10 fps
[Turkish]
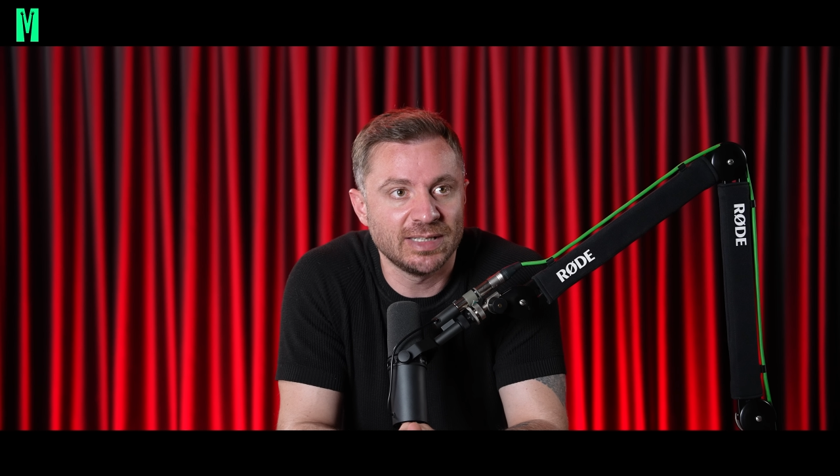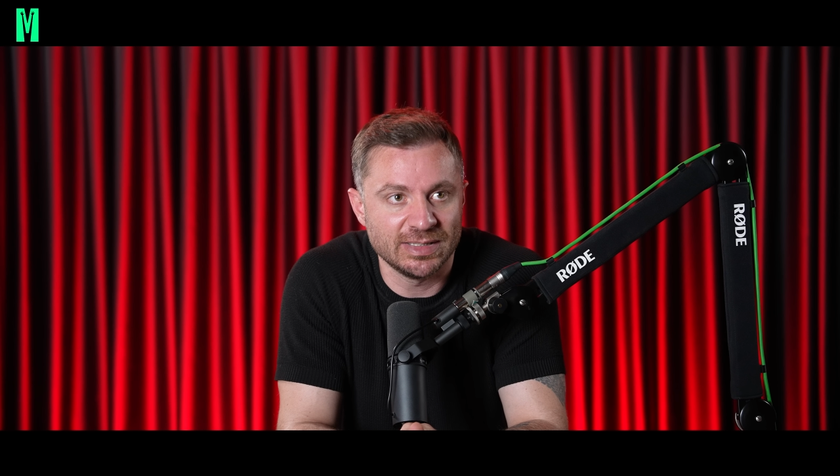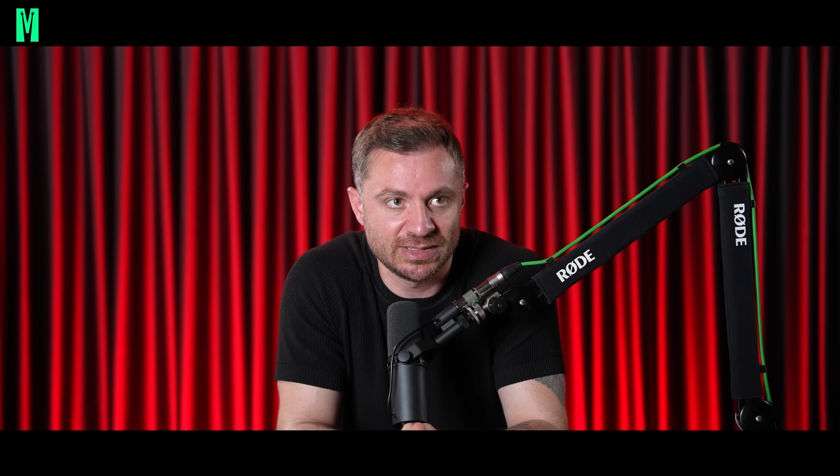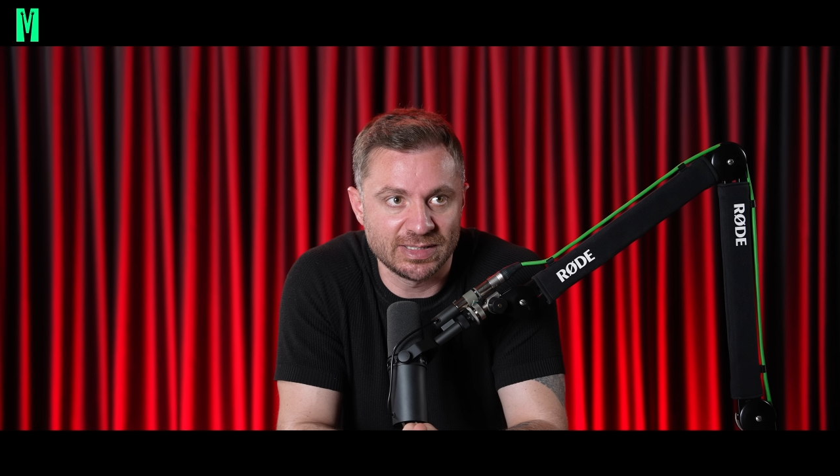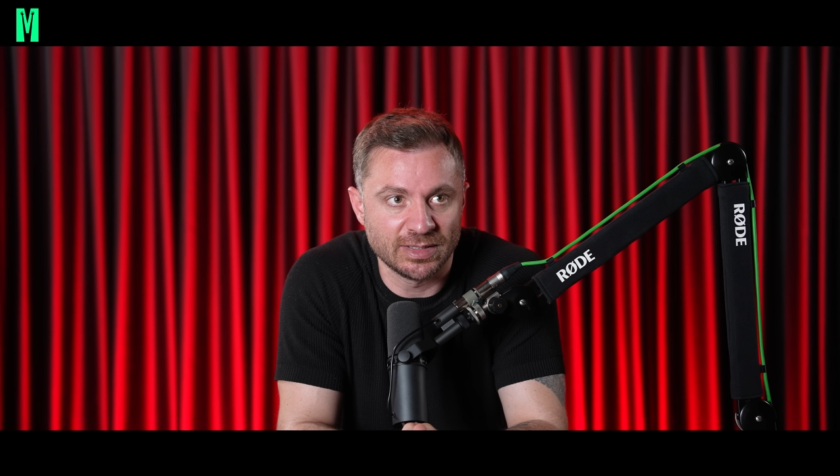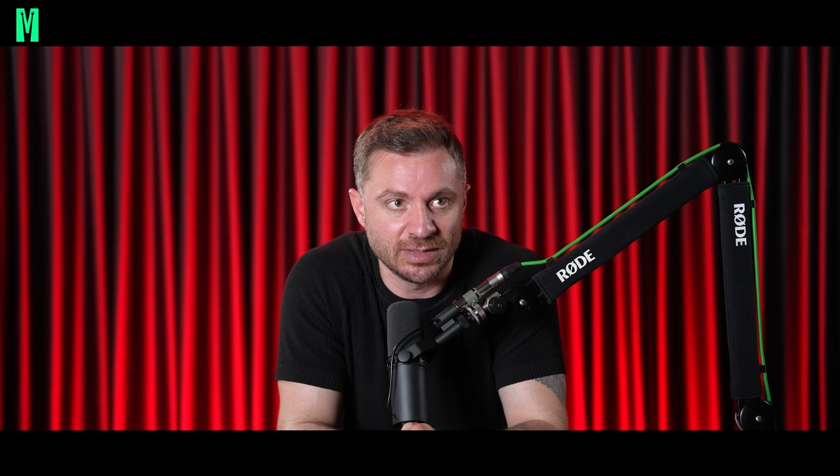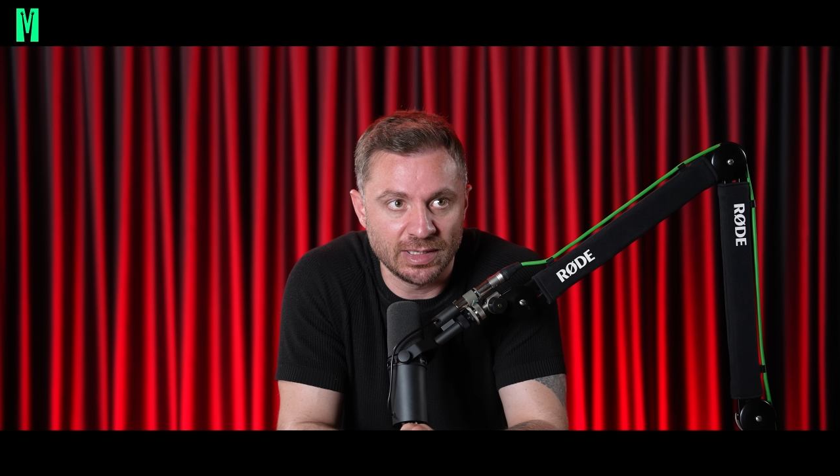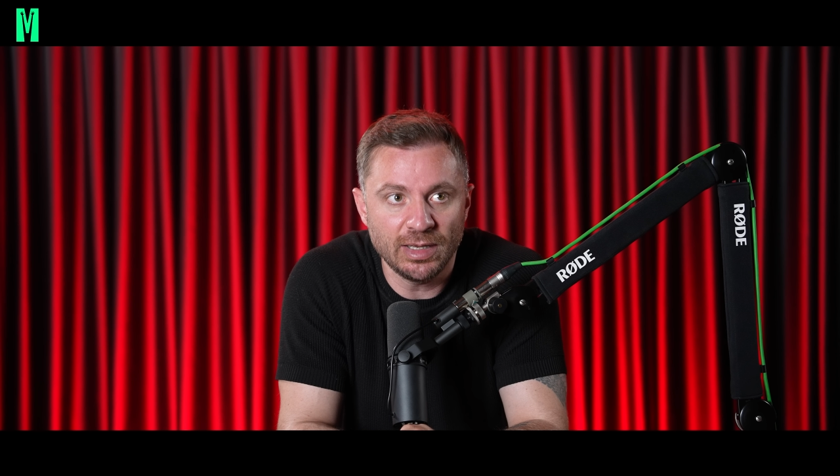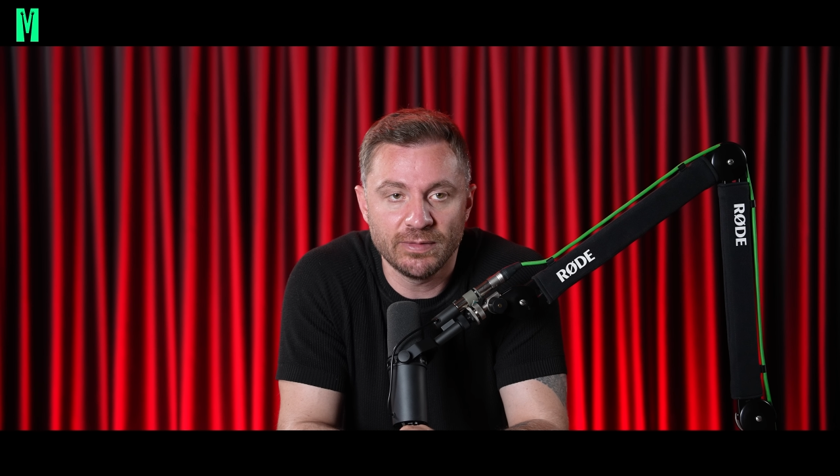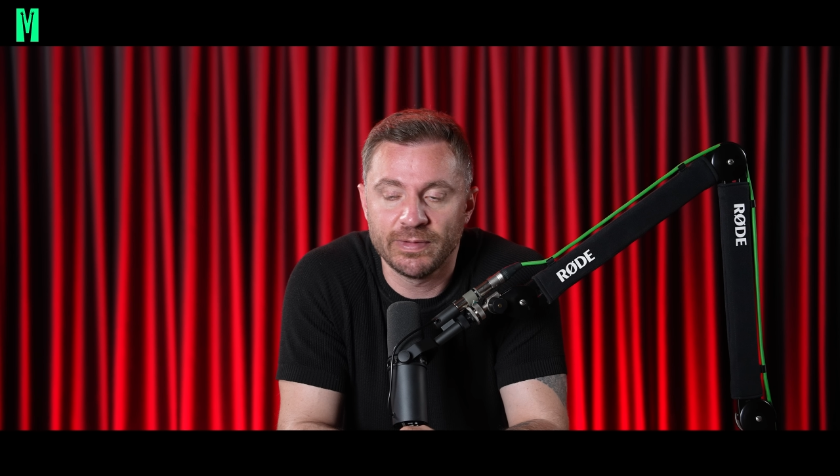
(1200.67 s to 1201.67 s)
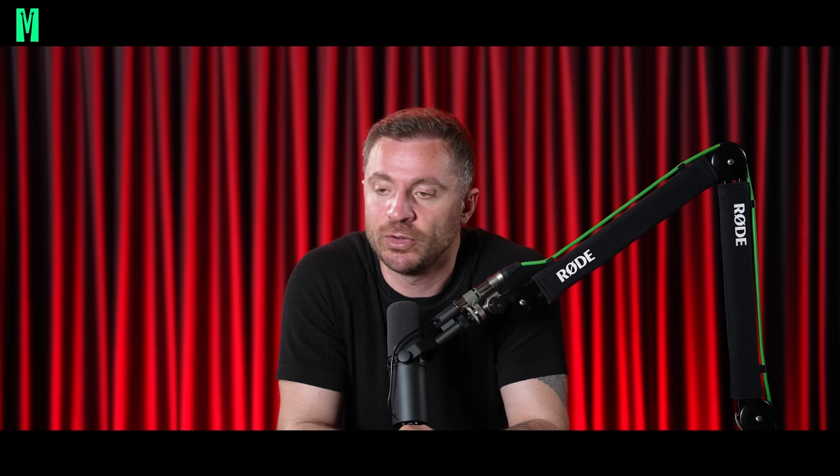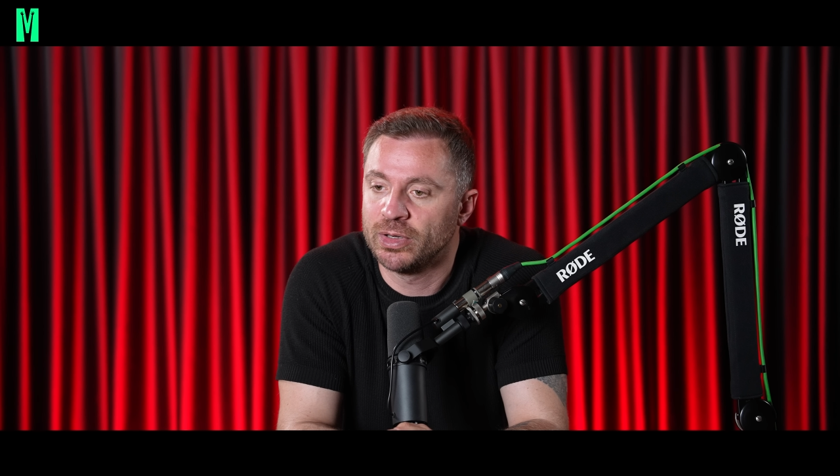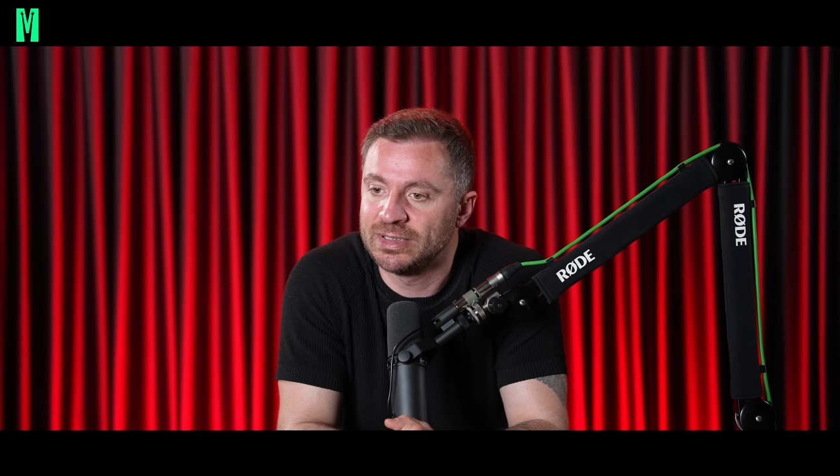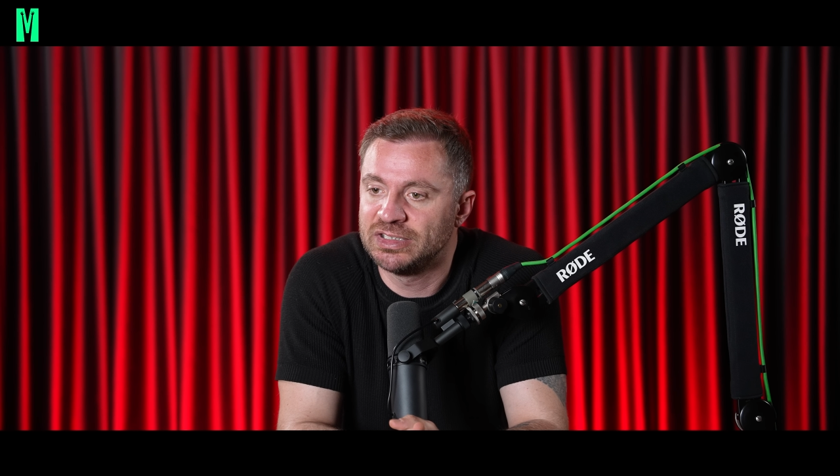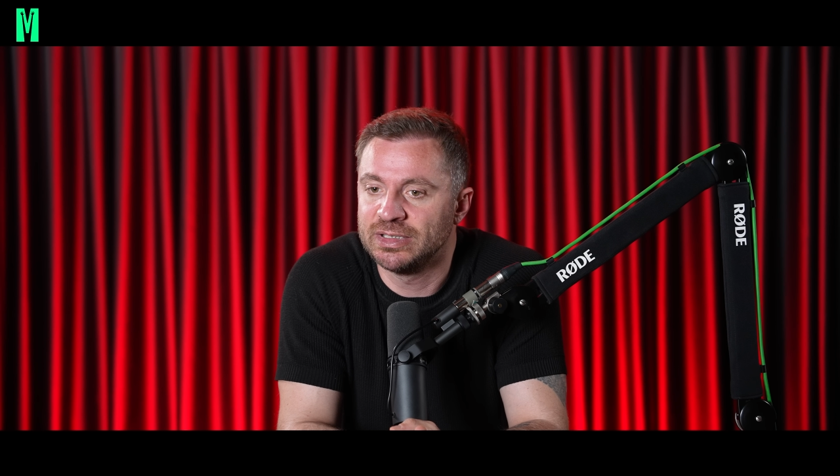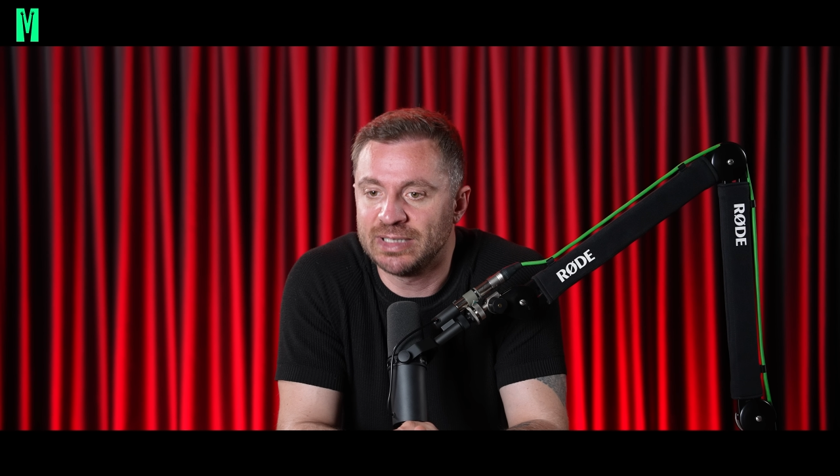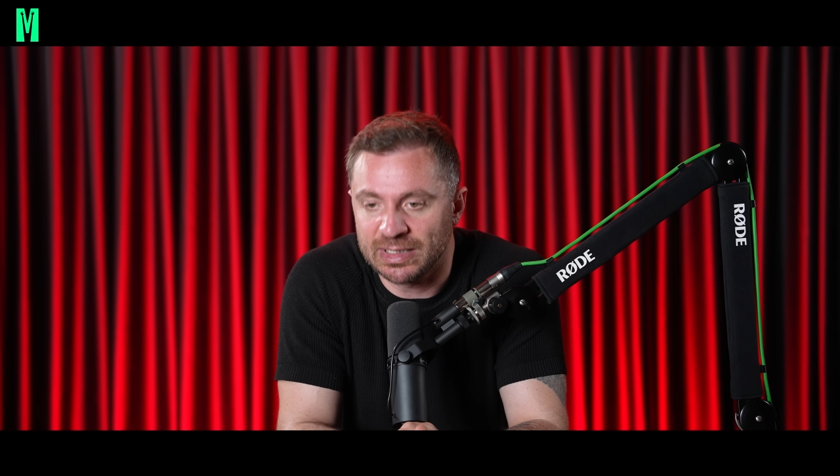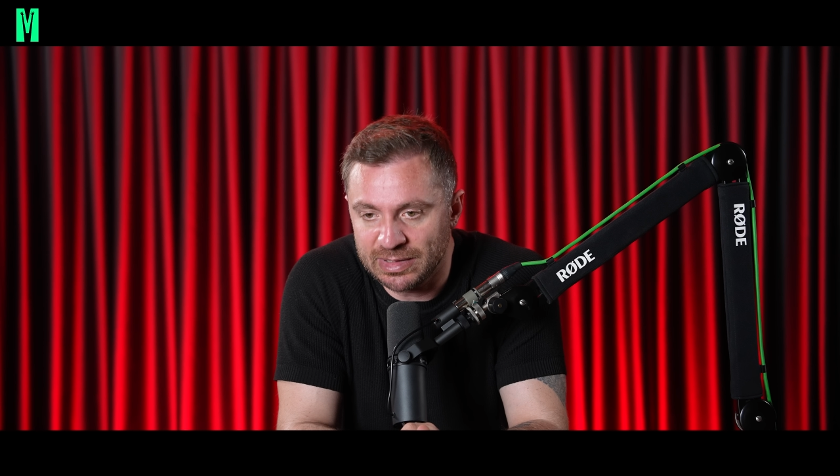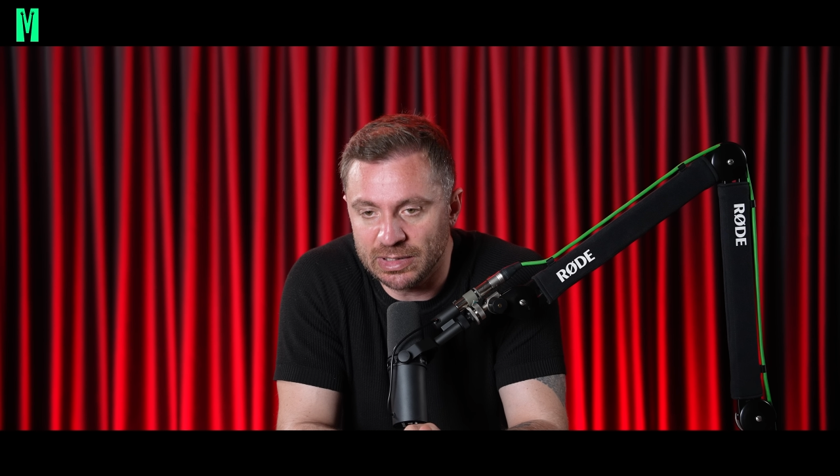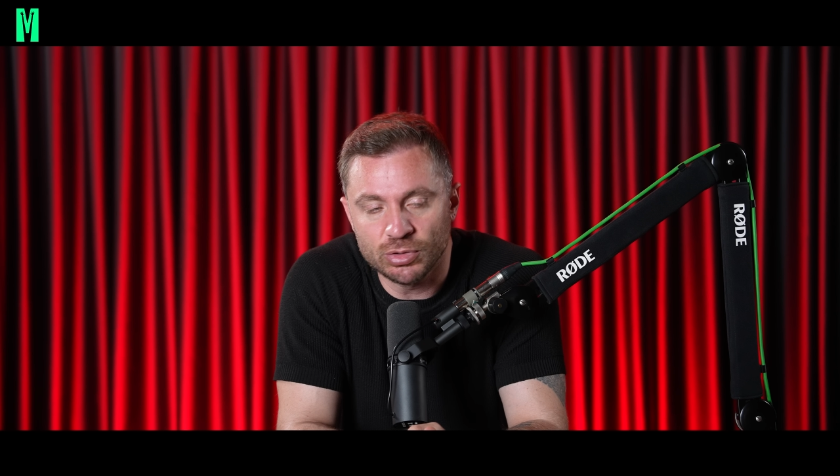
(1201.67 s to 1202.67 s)
senin stadında ve yöneticini
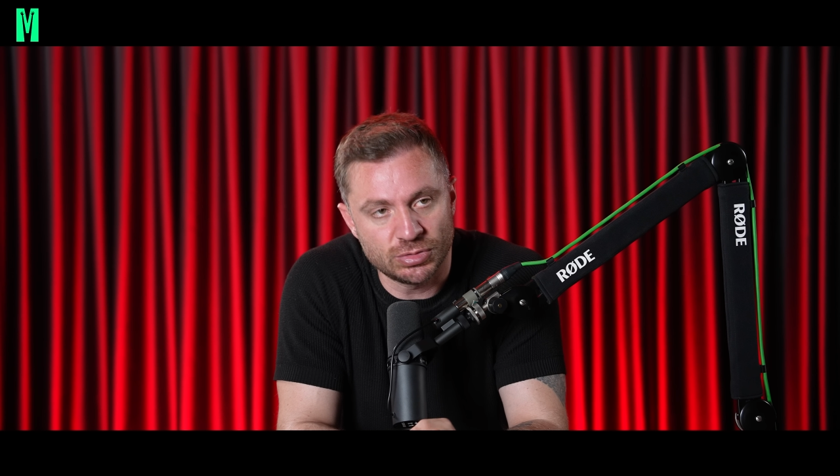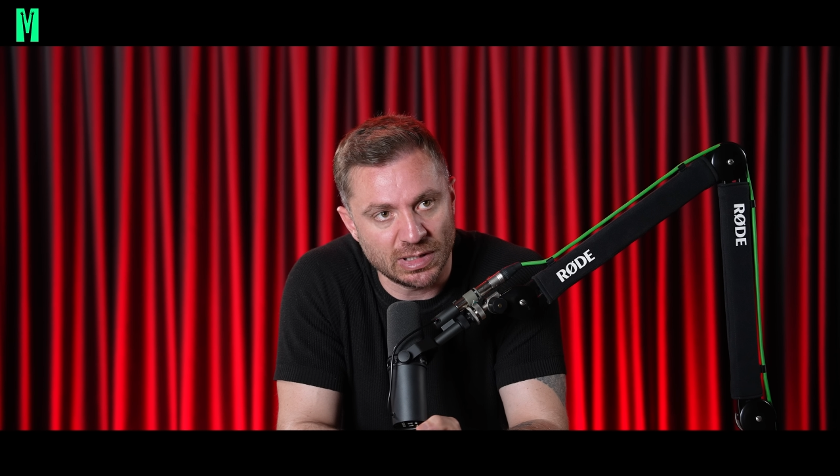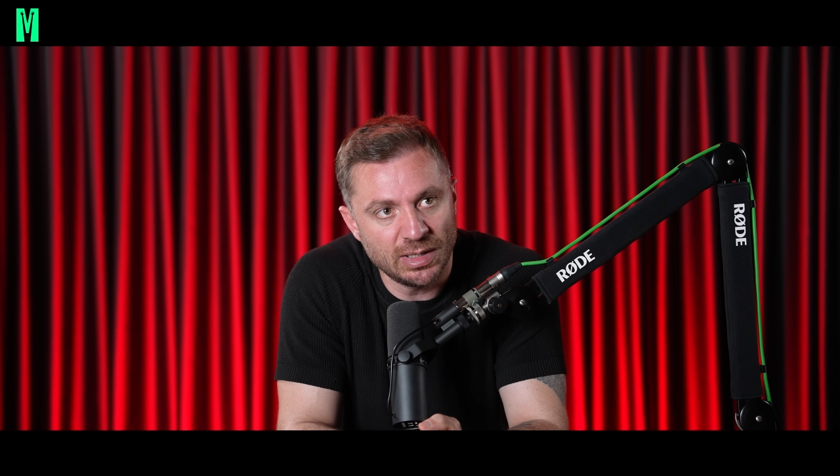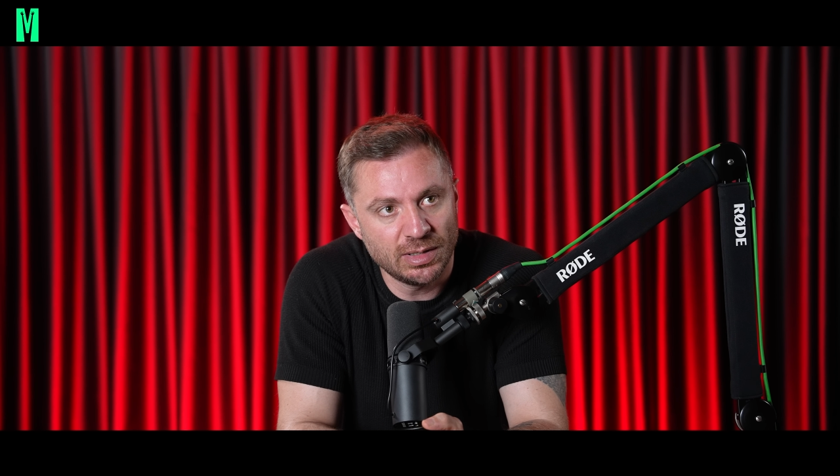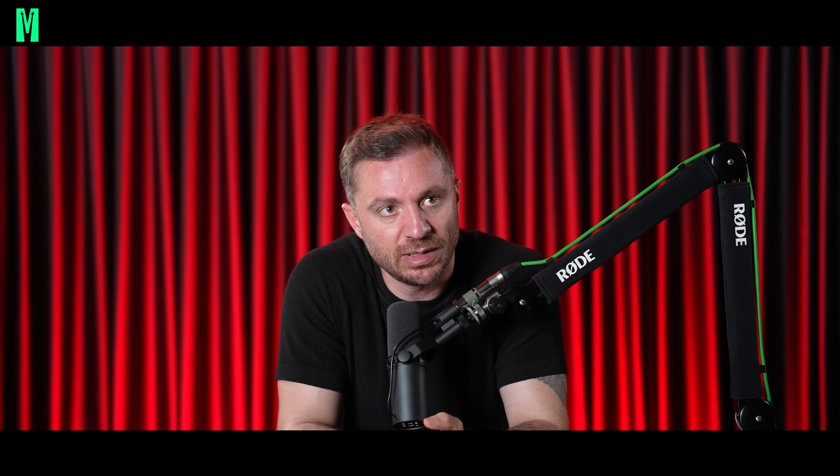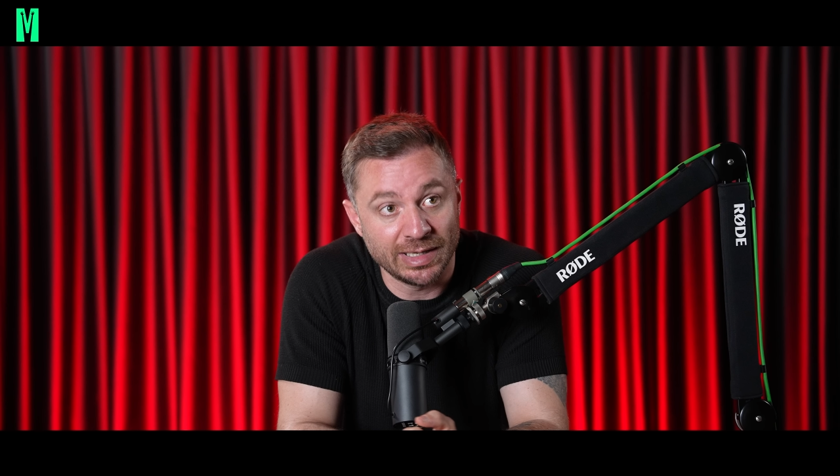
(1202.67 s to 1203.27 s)
tehdit ediyorsa,